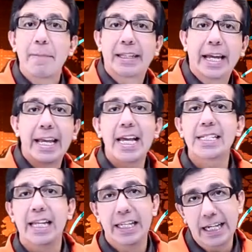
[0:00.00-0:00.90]

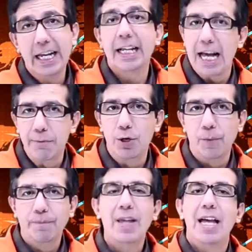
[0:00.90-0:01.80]
Baterías de níquel
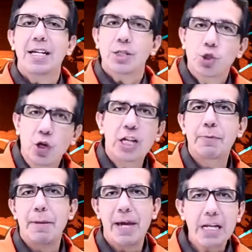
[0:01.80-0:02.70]
cadmio son
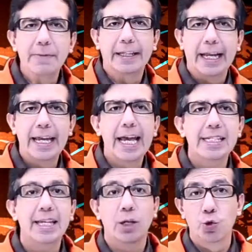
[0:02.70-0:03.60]
las primeras
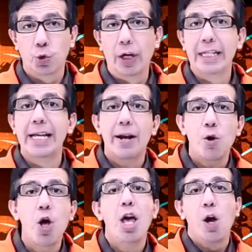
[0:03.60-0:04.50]
baterías que se
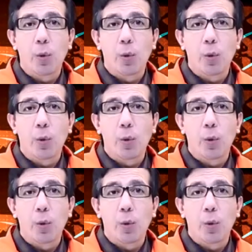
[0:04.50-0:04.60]
utilizaron